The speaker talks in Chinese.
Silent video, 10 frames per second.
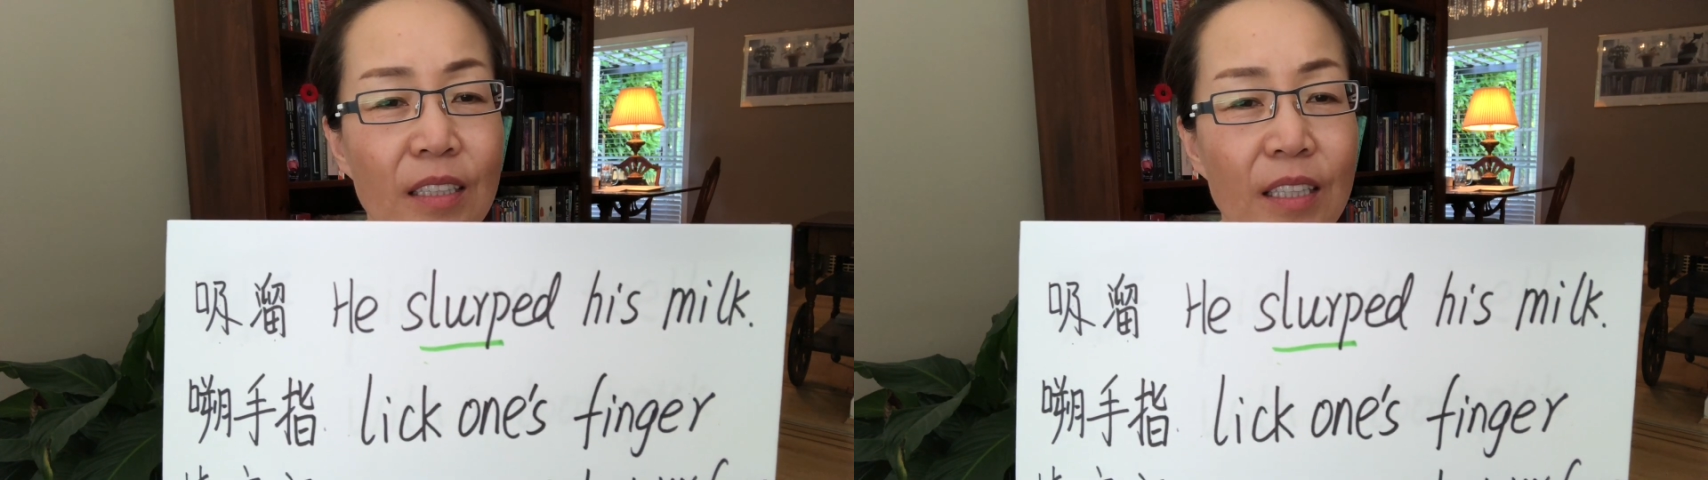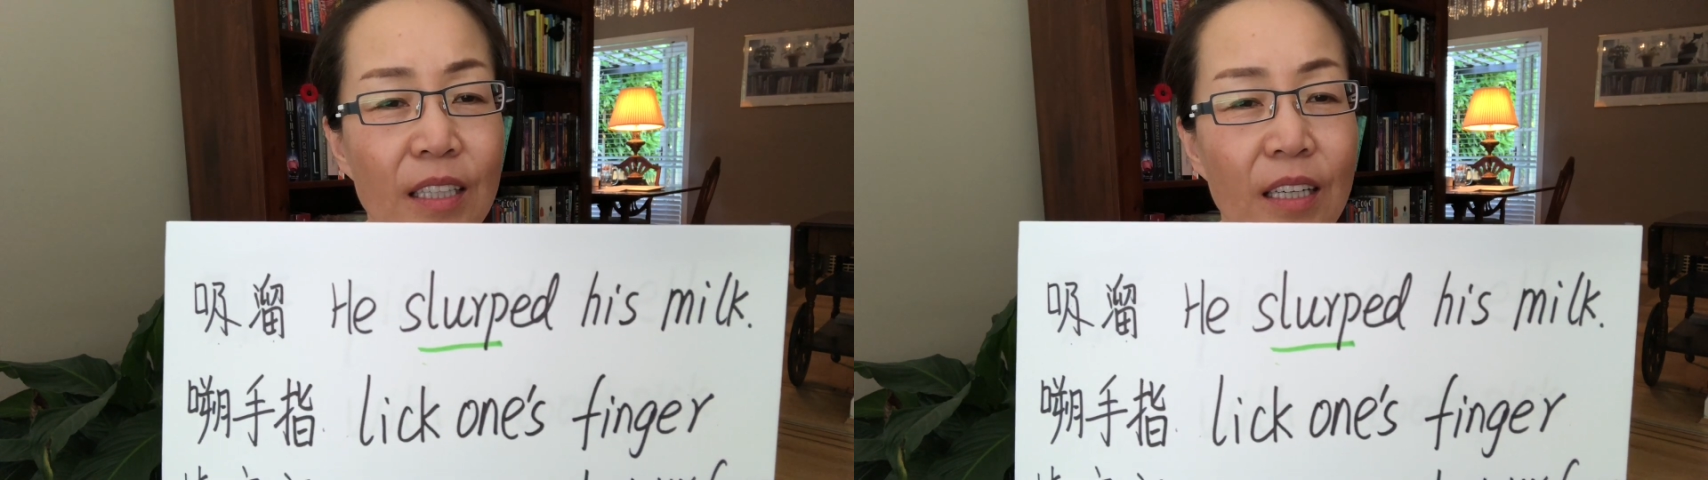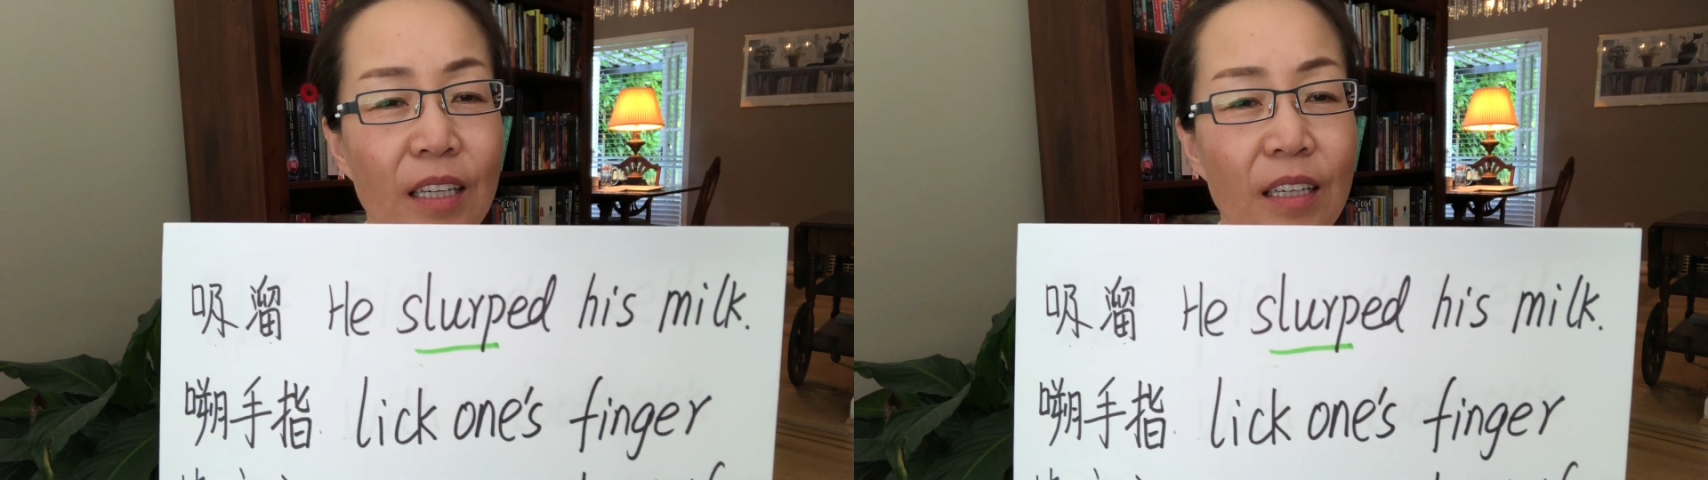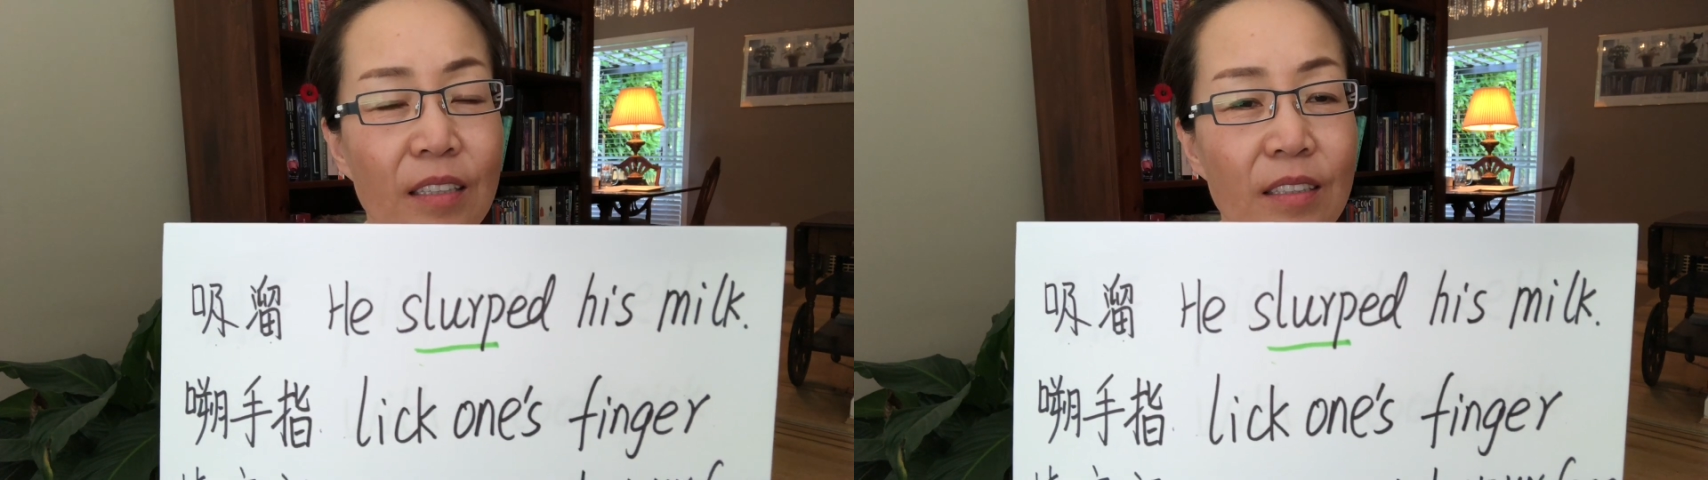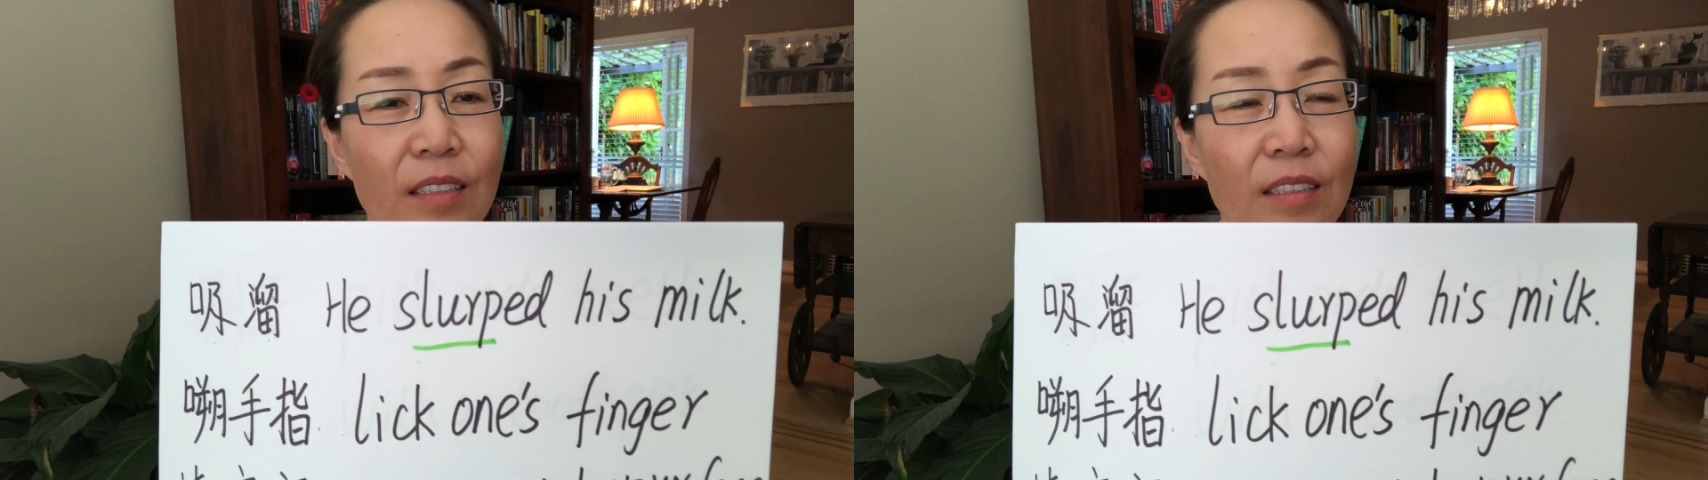这
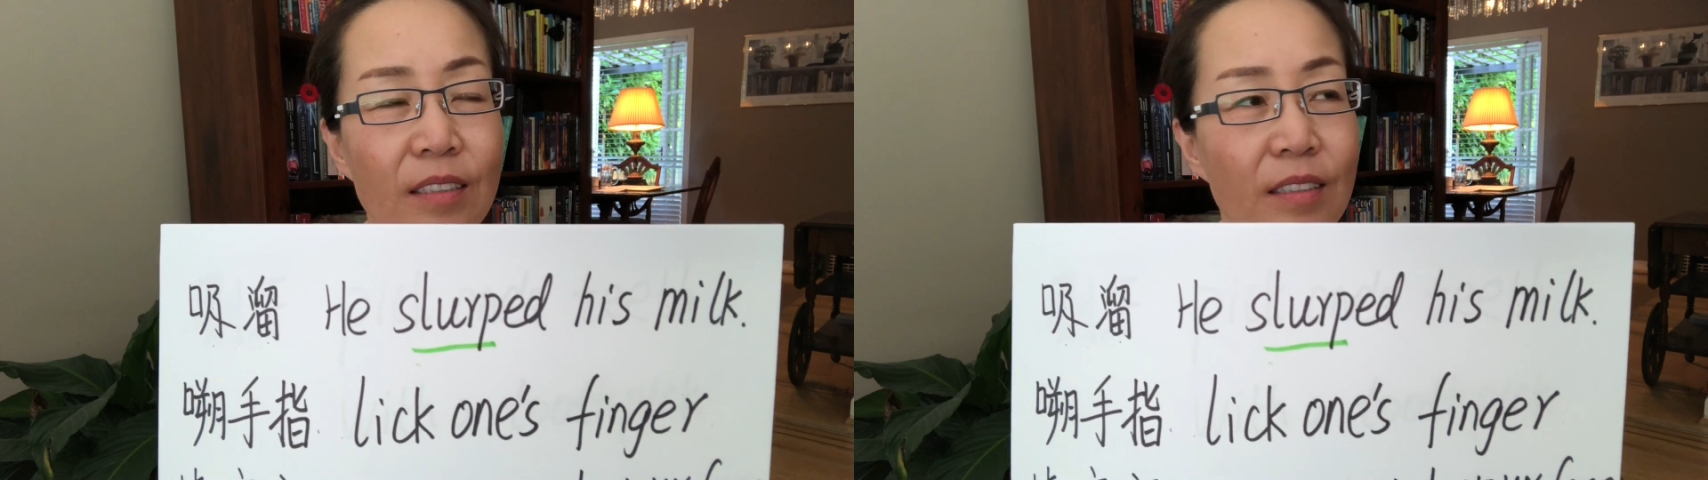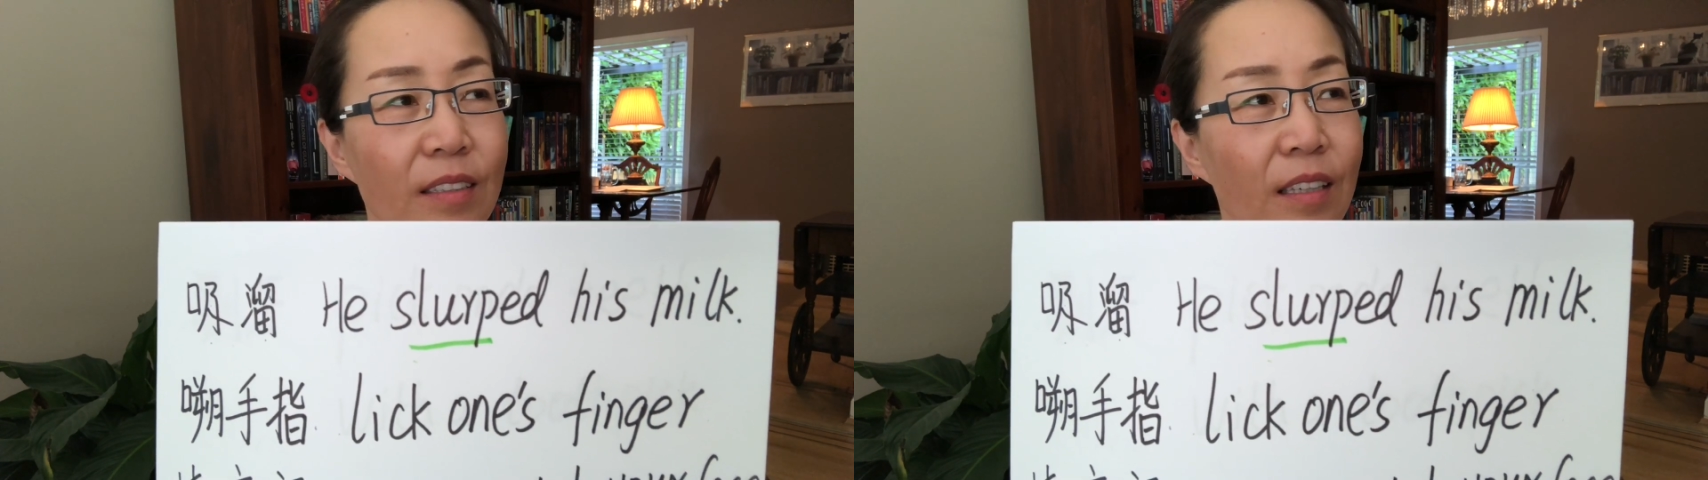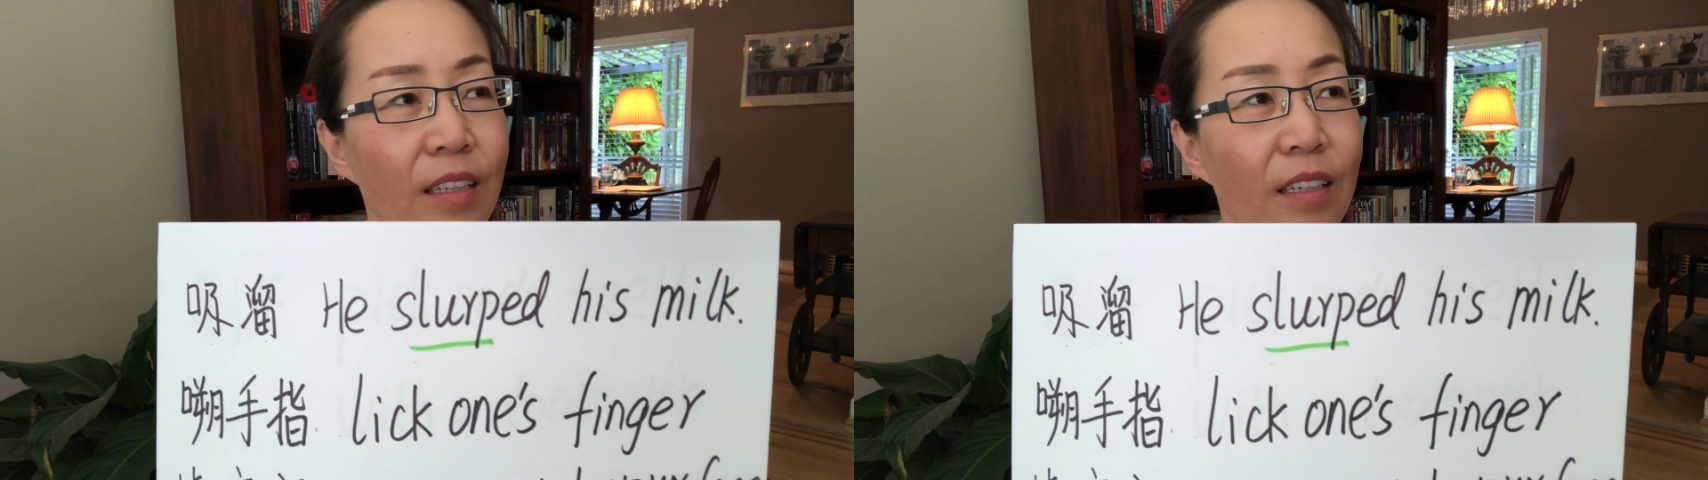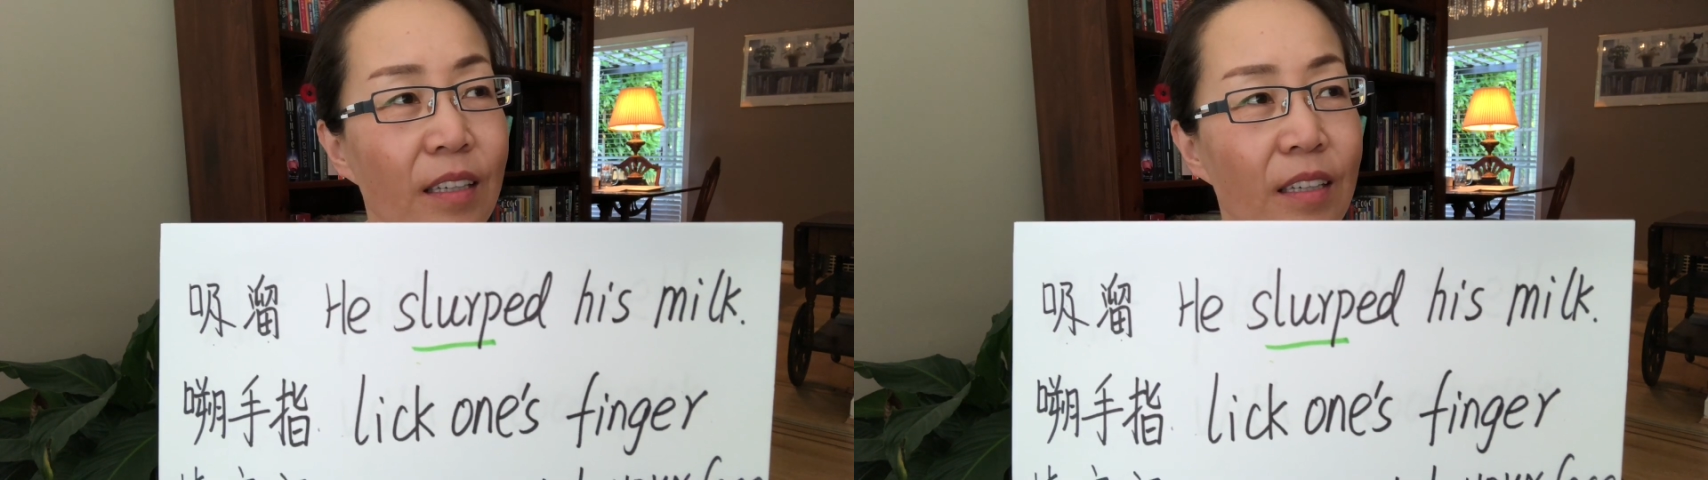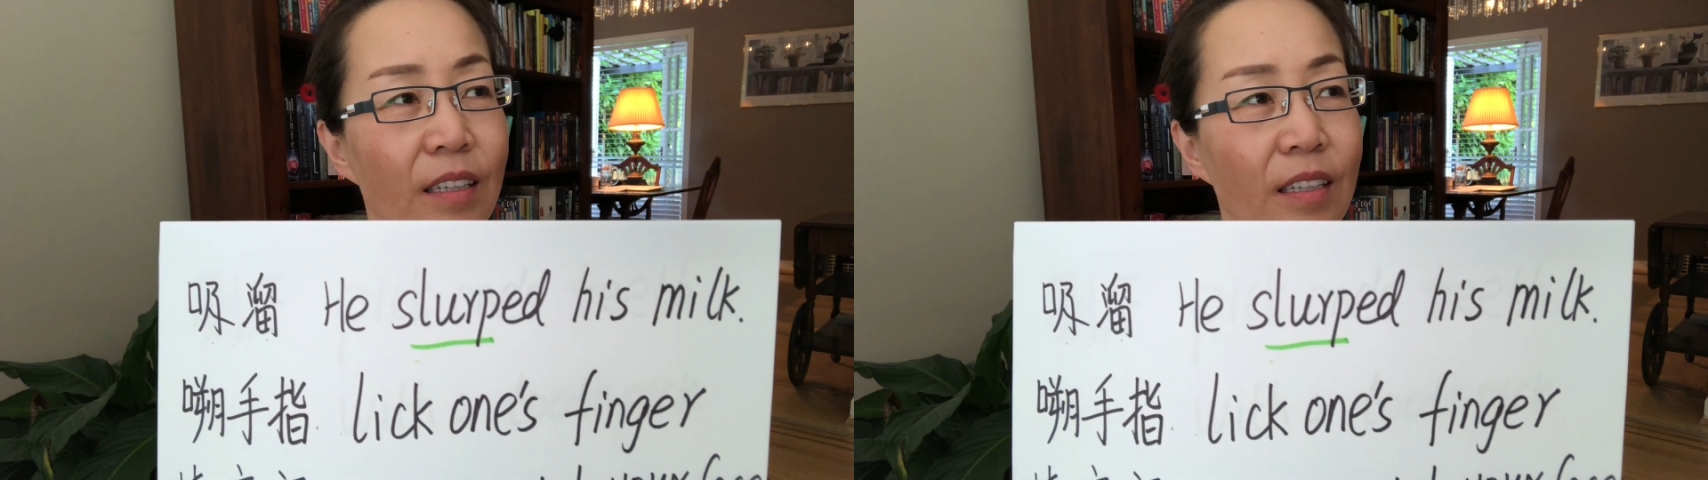个是
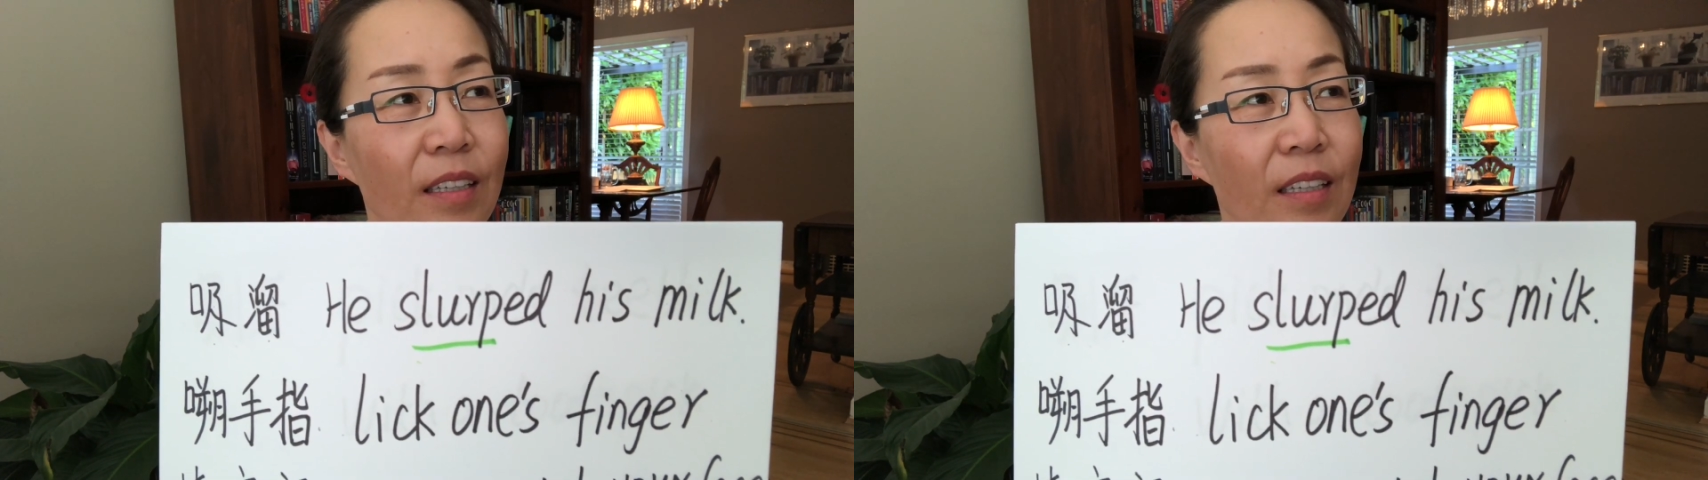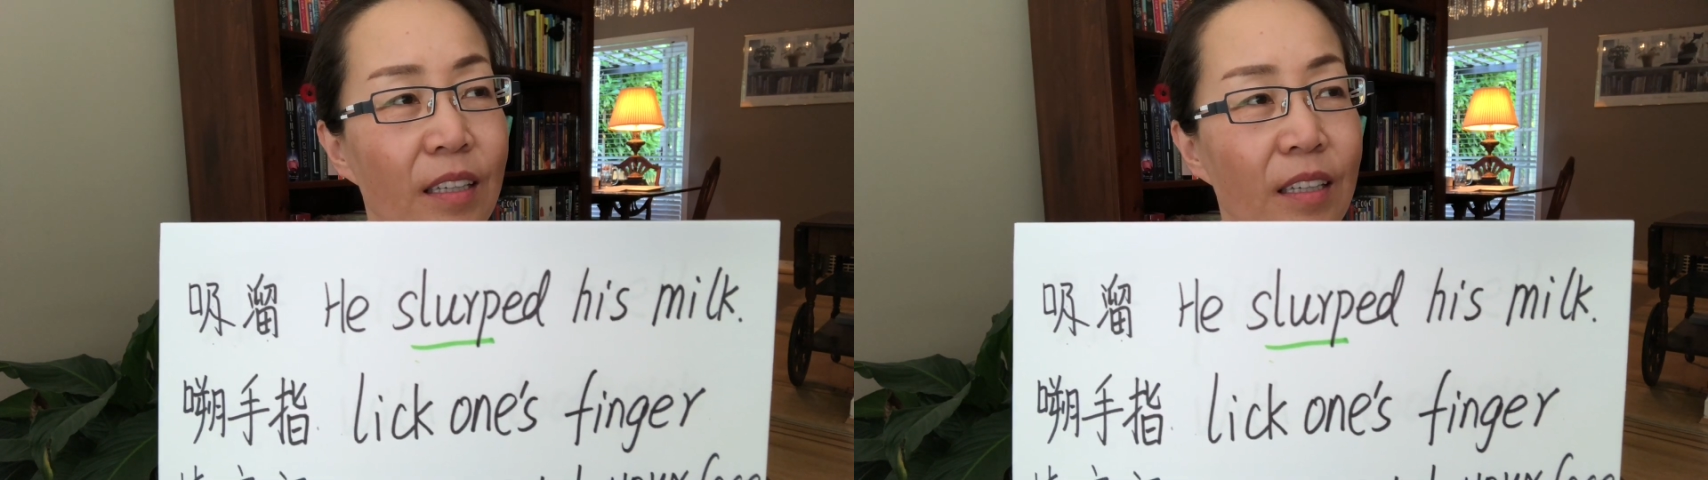嗯，